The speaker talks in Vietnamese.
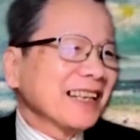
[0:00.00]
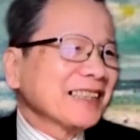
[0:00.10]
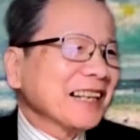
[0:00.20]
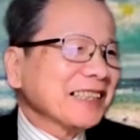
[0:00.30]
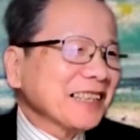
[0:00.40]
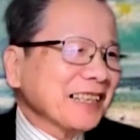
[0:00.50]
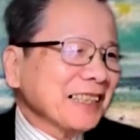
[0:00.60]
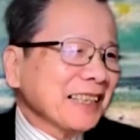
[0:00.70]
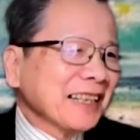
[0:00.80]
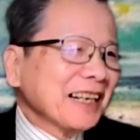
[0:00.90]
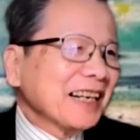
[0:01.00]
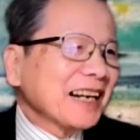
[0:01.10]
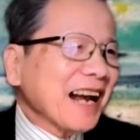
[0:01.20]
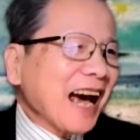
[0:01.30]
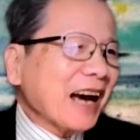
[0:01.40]
trên thế giới
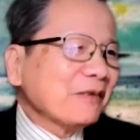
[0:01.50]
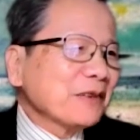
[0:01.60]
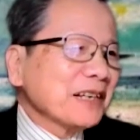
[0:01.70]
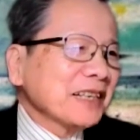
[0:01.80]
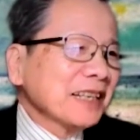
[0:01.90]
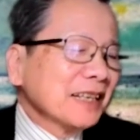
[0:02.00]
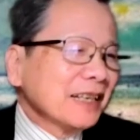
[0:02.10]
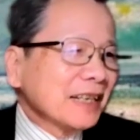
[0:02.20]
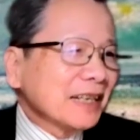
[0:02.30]
là vì